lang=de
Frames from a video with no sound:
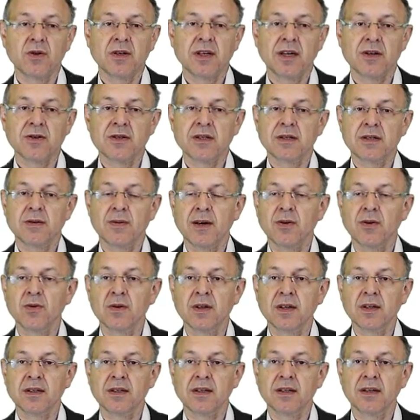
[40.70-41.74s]

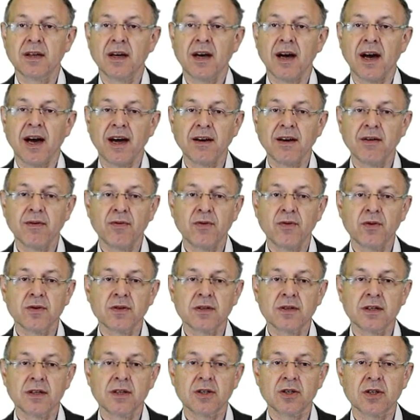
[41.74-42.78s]

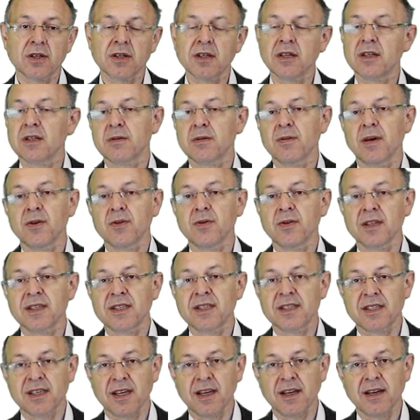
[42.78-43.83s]

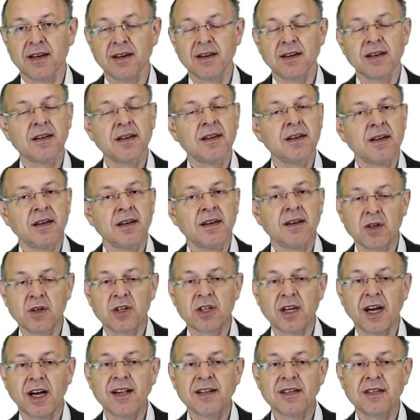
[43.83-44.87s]
9241-210 zu
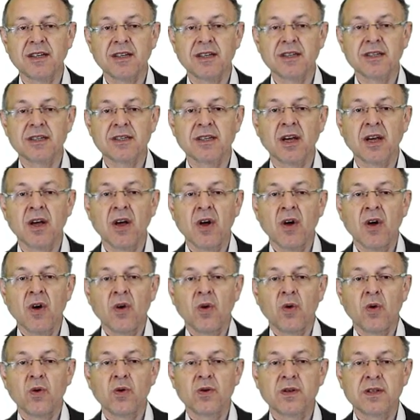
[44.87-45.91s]
gestalten ist
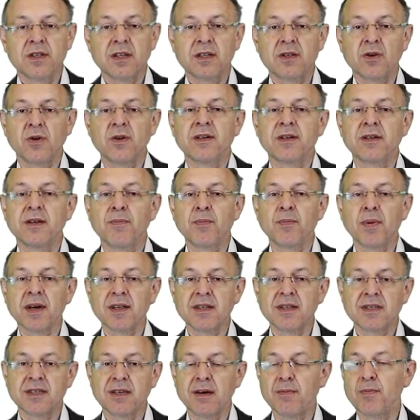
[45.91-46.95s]
und Sie sollen die
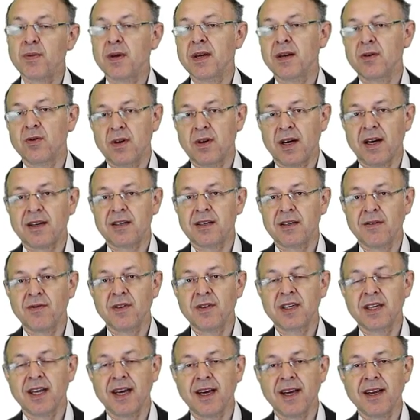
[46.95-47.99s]
Prinzipien und
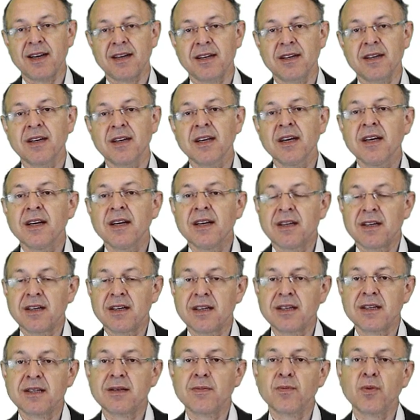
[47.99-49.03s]
Aktivitäten, die
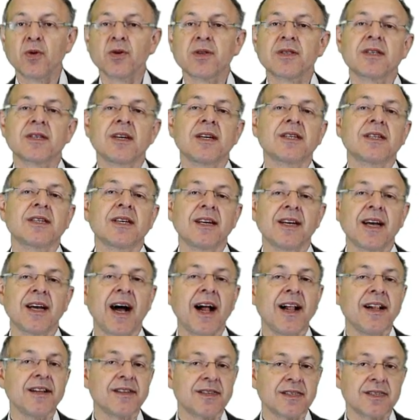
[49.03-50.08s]
in diesem Prozess
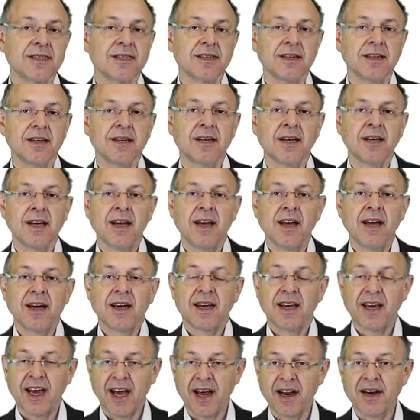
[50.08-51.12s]
enthalten sind,
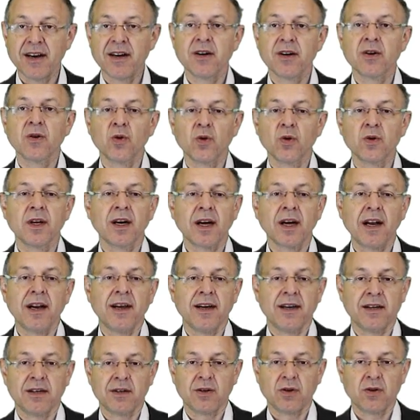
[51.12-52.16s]
kennen und
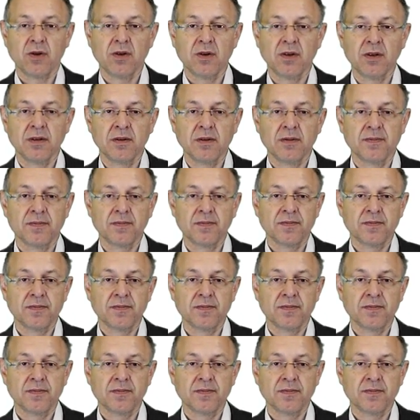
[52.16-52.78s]
erklären können.